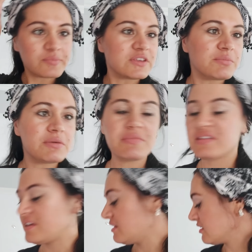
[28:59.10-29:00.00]

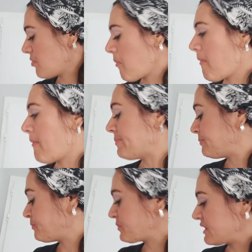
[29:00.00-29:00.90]
Yemeğimizi yedik.
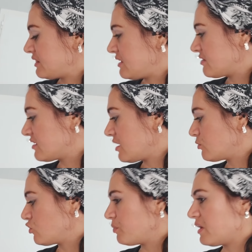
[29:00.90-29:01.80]

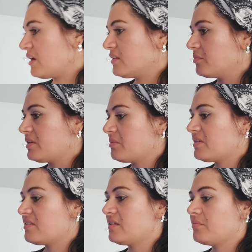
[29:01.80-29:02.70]
Tezgahımı toparladım,
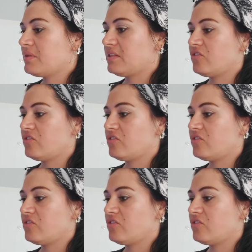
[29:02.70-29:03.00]
temizliğim bitti.